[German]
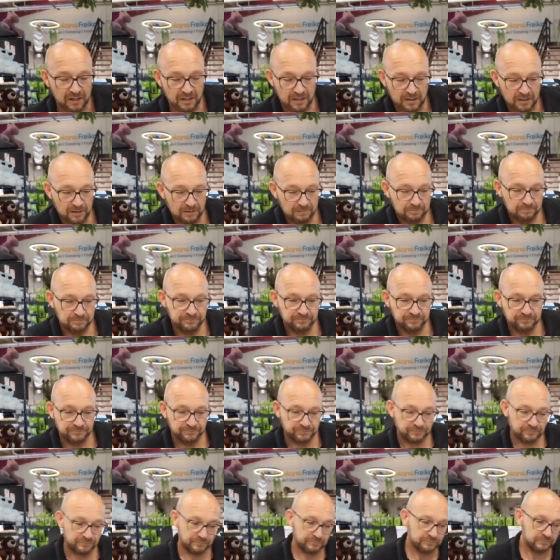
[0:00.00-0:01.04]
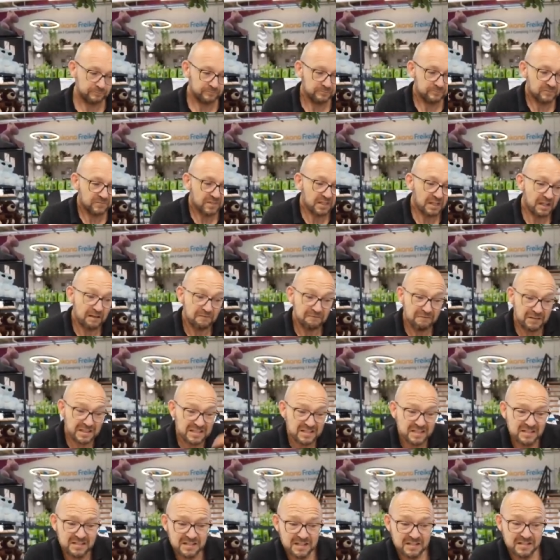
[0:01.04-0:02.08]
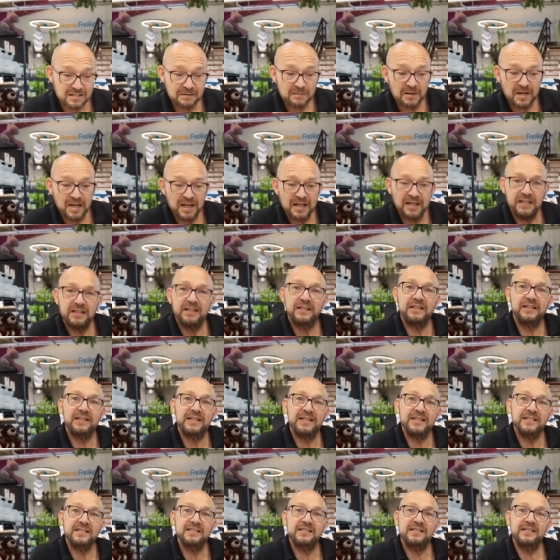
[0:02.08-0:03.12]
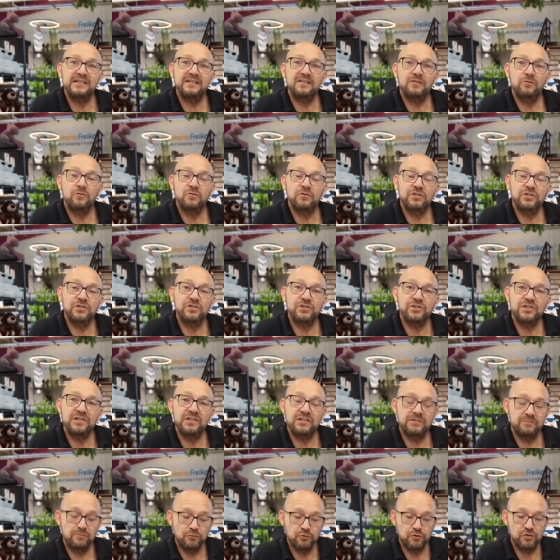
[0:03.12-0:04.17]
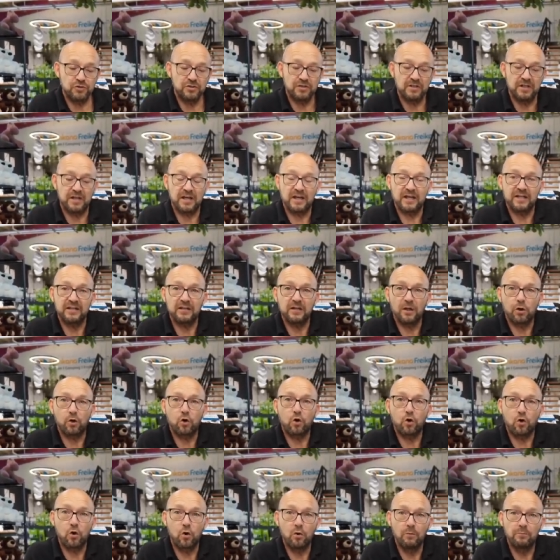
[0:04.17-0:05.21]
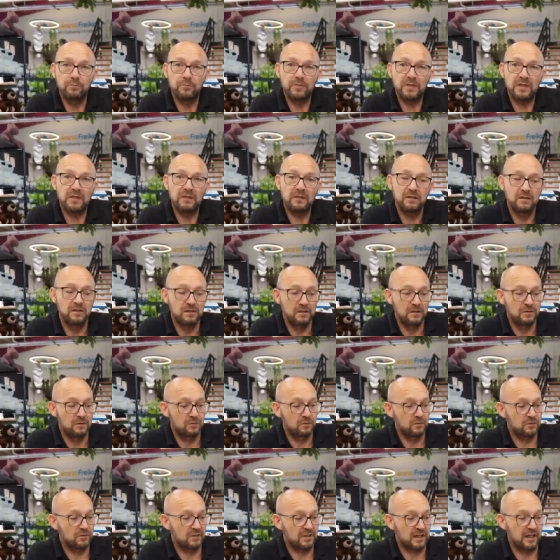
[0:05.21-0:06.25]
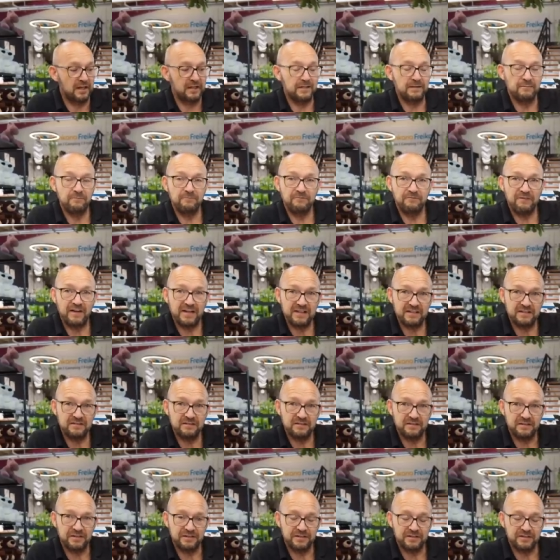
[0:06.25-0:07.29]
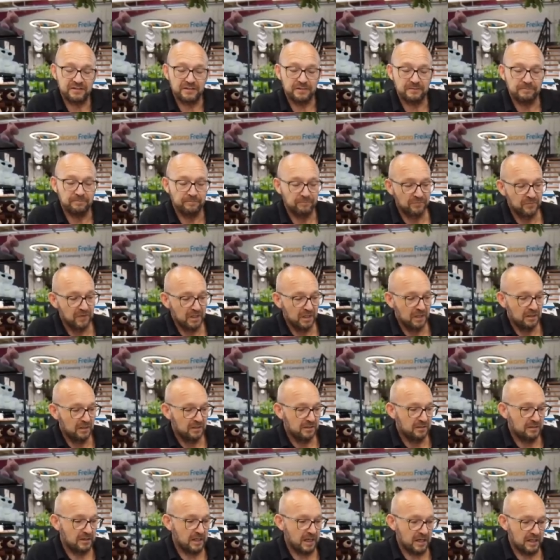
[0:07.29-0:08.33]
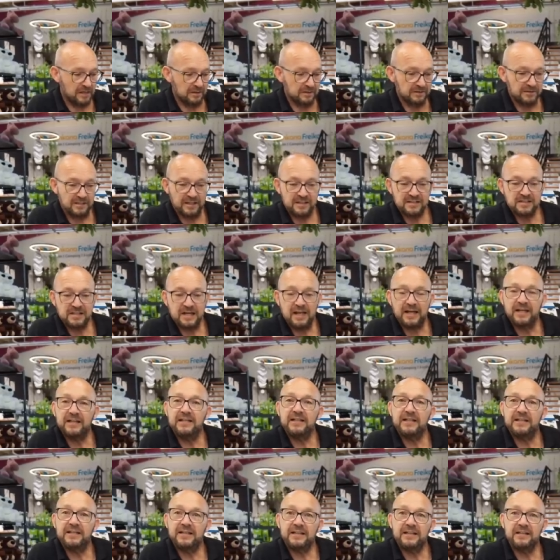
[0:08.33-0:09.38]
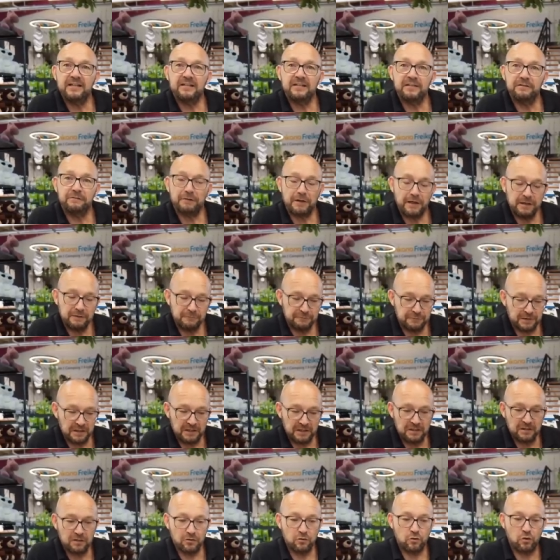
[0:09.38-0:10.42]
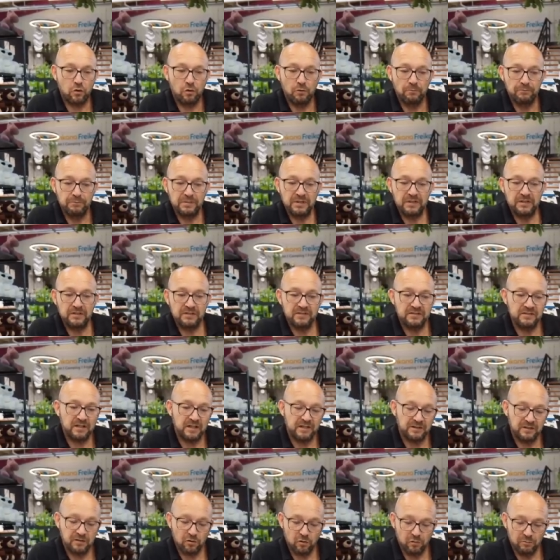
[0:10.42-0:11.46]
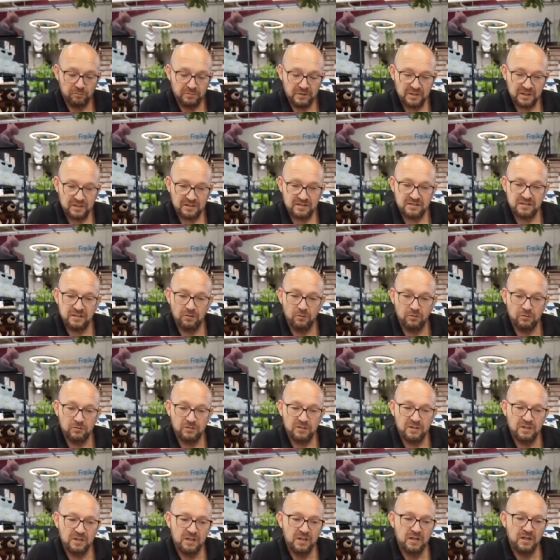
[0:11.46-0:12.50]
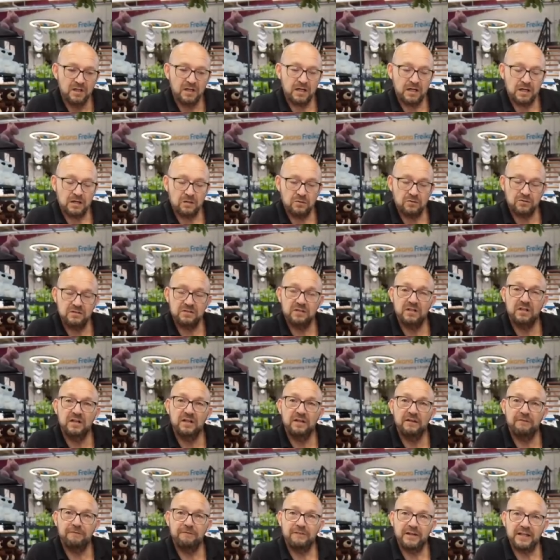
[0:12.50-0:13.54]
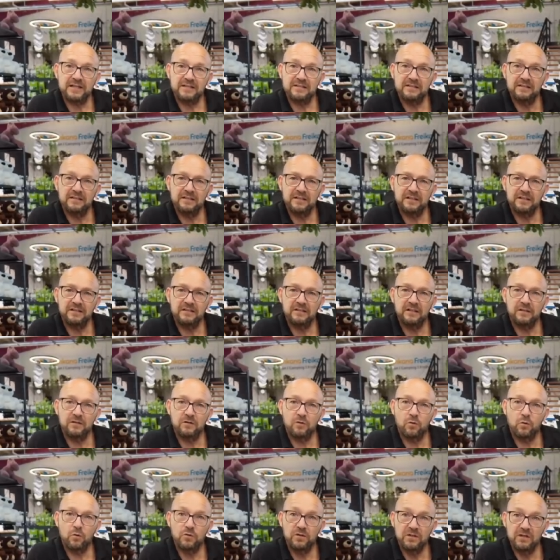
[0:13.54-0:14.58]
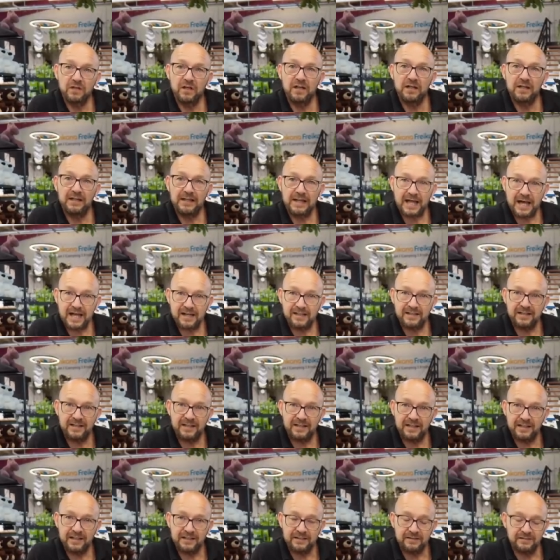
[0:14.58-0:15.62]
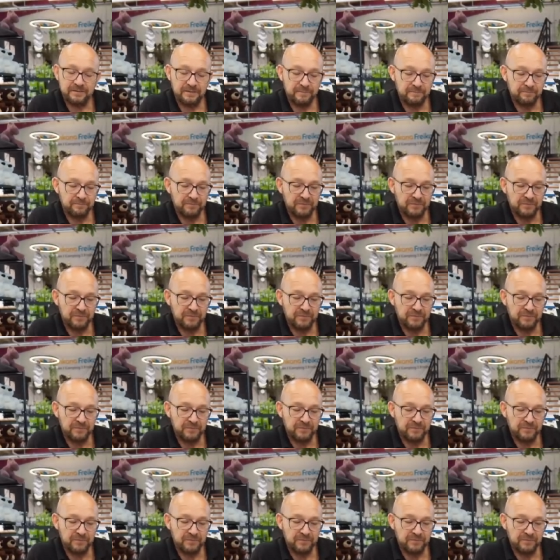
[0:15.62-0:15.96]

Ähm, was ist jetzt aber eigentlich letztlich der Unterschied zwischen einer Kombi und einem Wechselrichter? Ja, der ist eigentlich relativ einfach. Kombi ist eine Kombination aus Wechselrichter und Ladegerät.